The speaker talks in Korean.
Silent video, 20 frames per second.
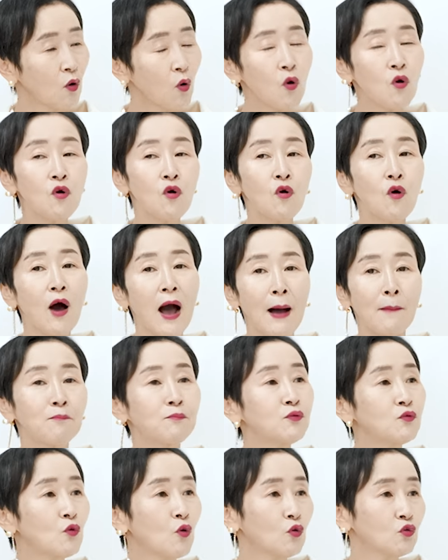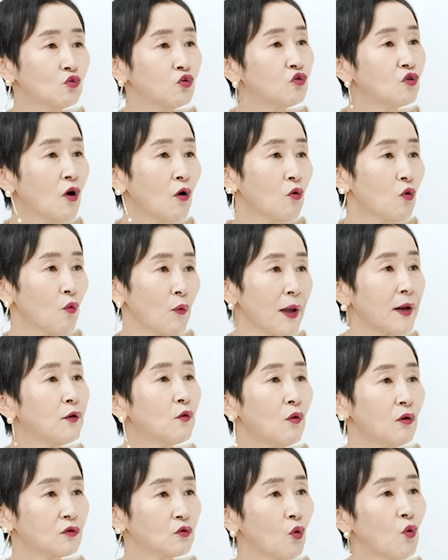홀로 아프고 두렵고
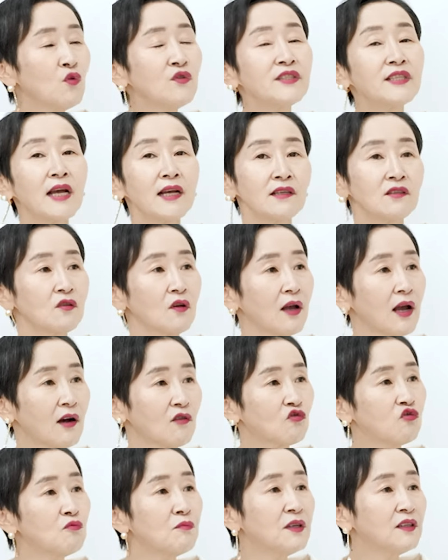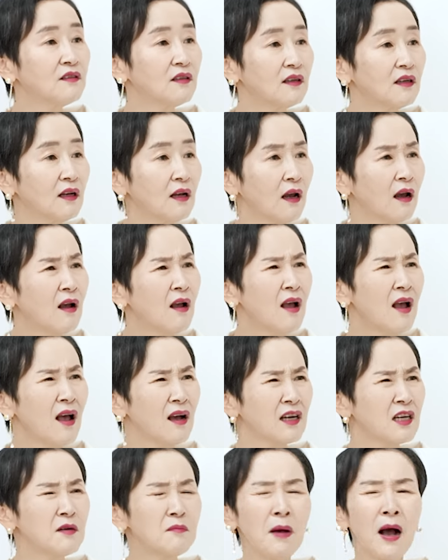외로워도 혼자 있어야 국민들이
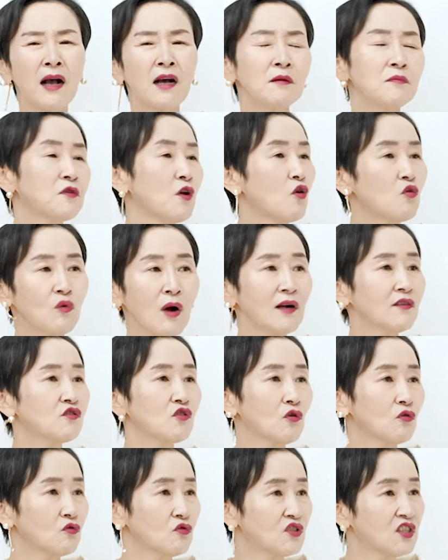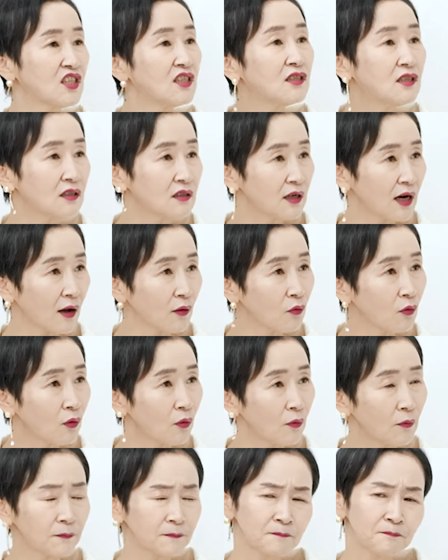그만큼 열광적으로 지지를
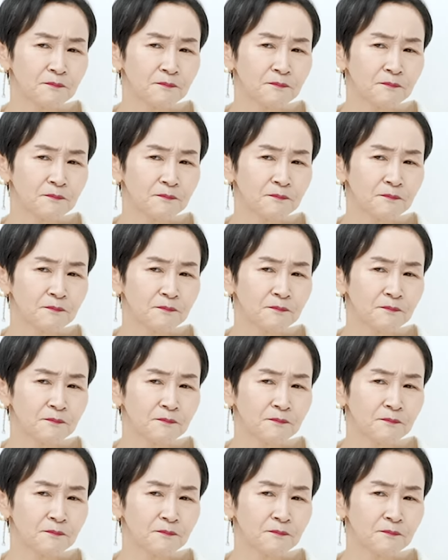하고